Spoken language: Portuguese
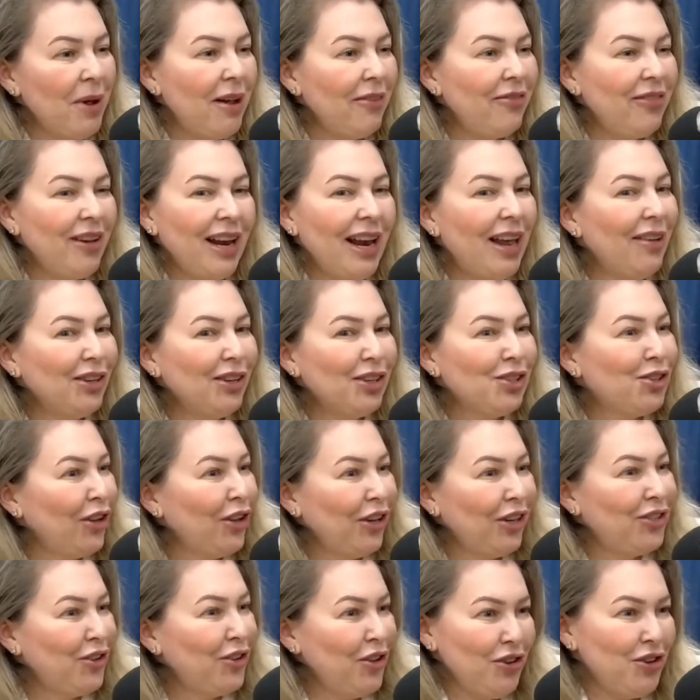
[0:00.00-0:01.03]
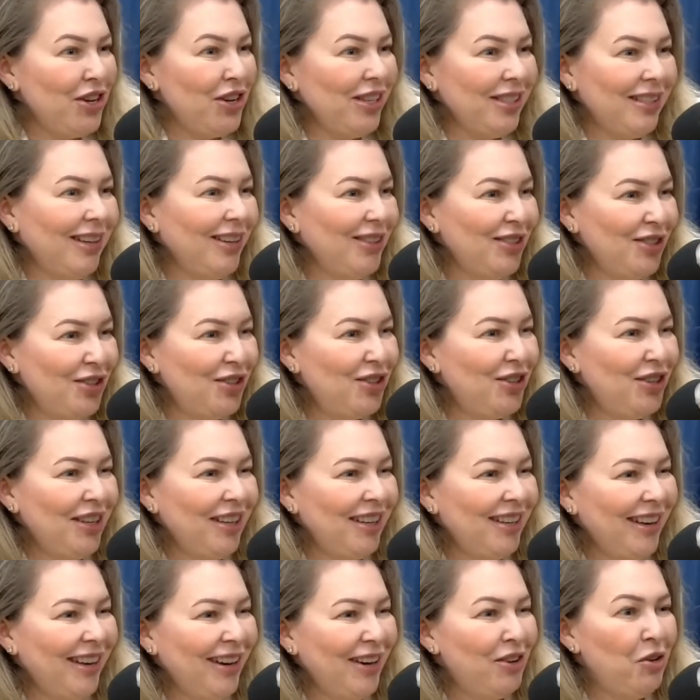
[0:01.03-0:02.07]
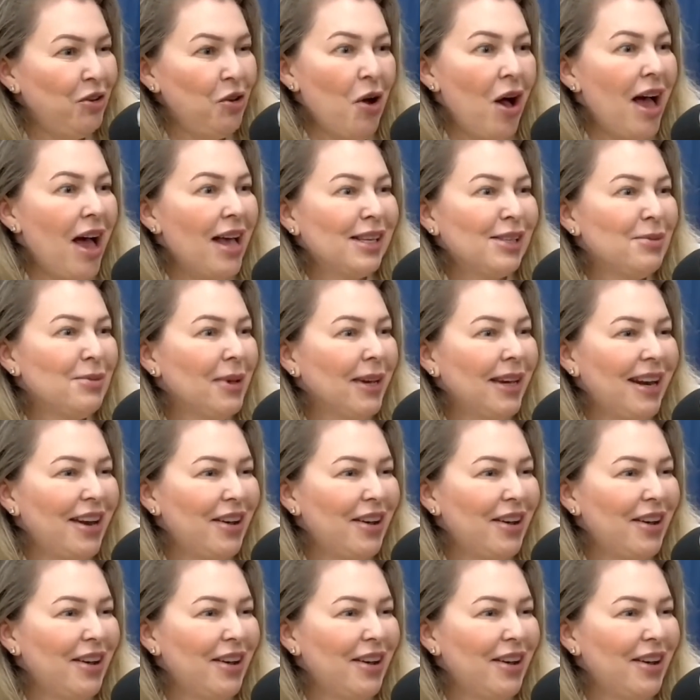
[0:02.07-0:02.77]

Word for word: né? falava que, só, que só a gestante tinha, né? Colasma é, uh -huh.